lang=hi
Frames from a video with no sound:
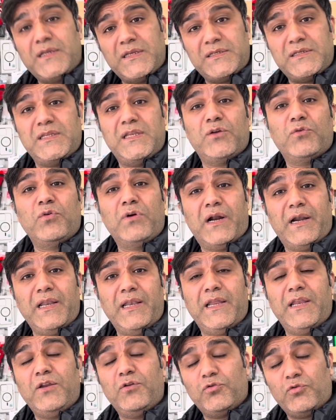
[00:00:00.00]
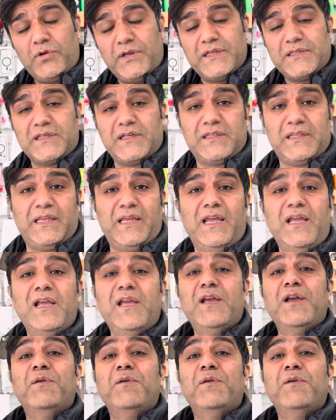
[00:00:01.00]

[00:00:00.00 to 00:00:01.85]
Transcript: किसी ने कोई गाड़ी लेनी हो तो ले सकते हैं